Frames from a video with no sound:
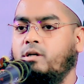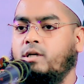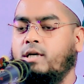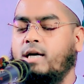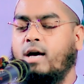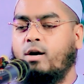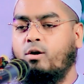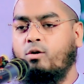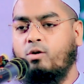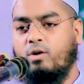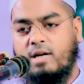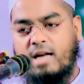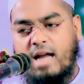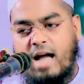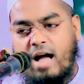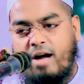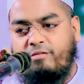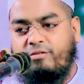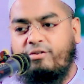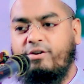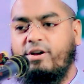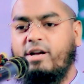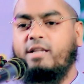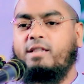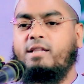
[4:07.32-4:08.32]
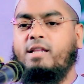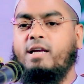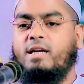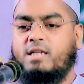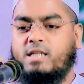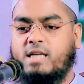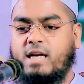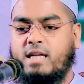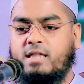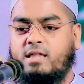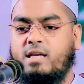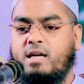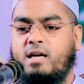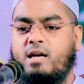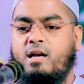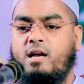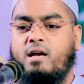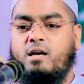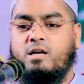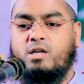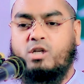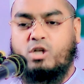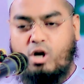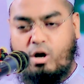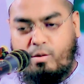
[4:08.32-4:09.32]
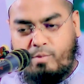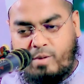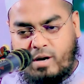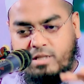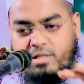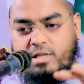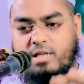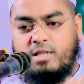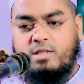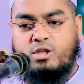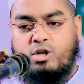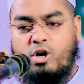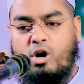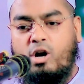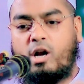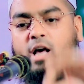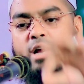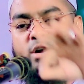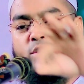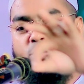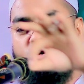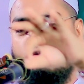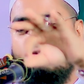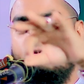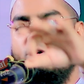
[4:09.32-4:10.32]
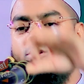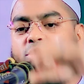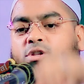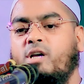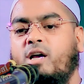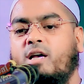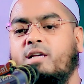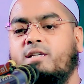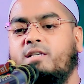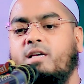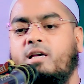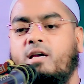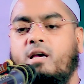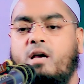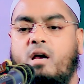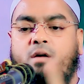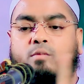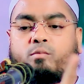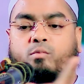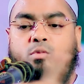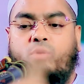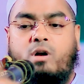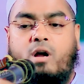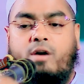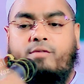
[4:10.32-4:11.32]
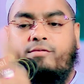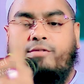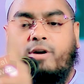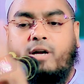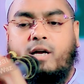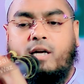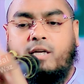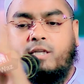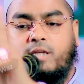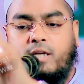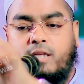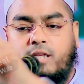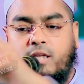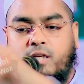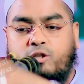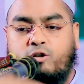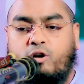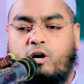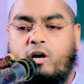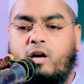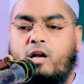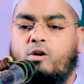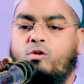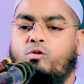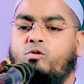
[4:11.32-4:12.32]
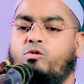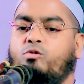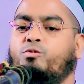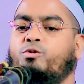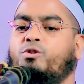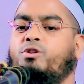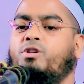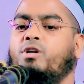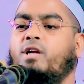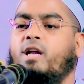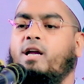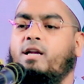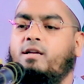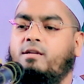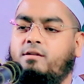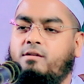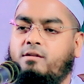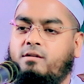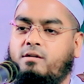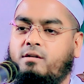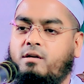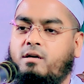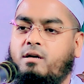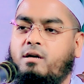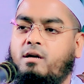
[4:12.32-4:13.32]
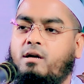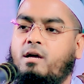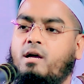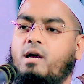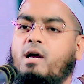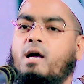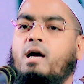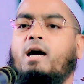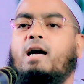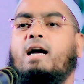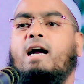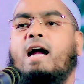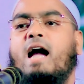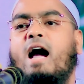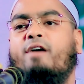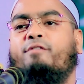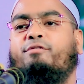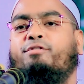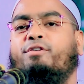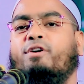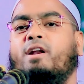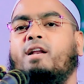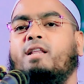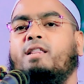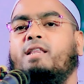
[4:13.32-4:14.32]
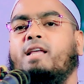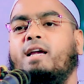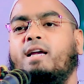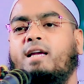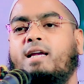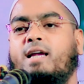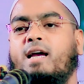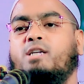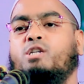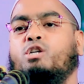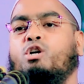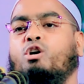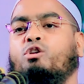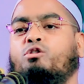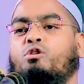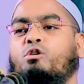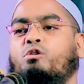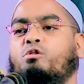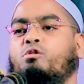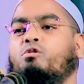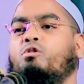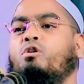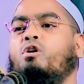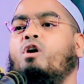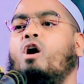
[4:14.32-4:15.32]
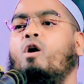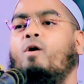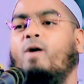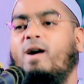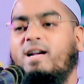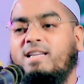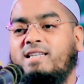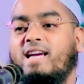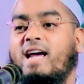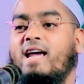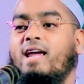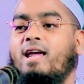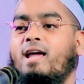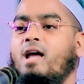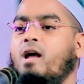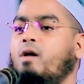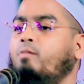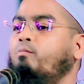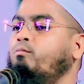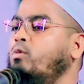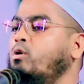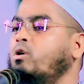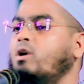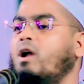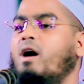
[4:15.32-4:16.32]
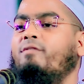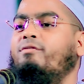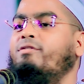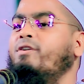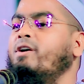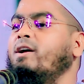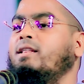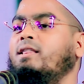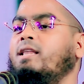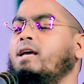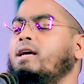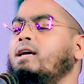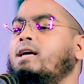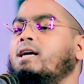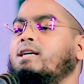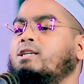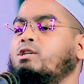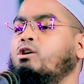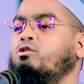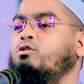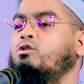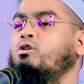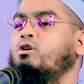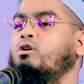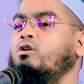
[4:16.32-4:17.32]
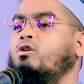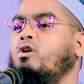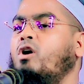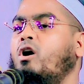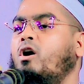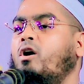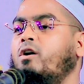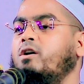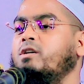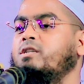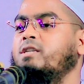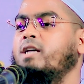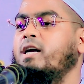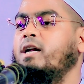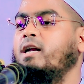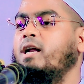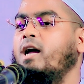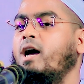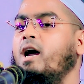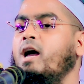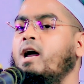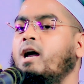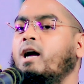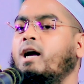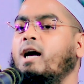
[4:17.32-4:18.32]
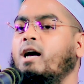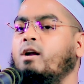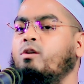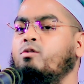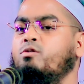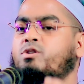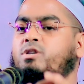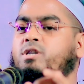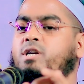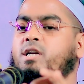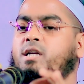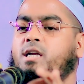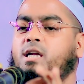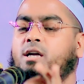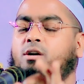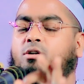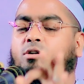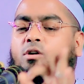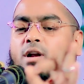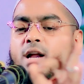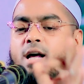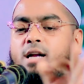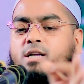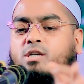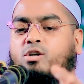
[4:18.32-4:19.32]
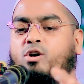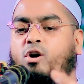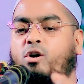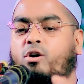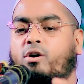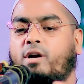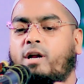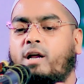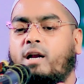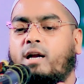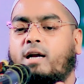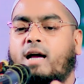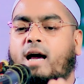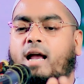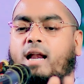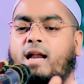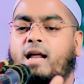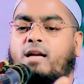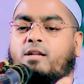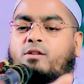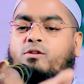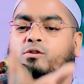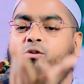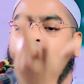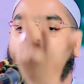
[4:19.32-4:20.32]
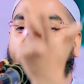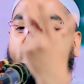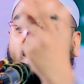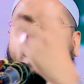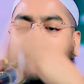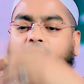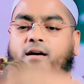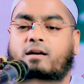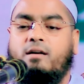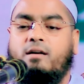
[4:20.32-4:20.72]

কারণ কাফেরদের সাথে সমাজে চলার অনুমতি আছে মুনাফেকের সাথে চলার অনুমতি নেই কাফের দেইখা সতর্ক হওয়া যায় মোনাফেক দেইখা সতর্ক হওয়া যায় না কারণ সিটিগোলার স্বর্ণের কালার তো এক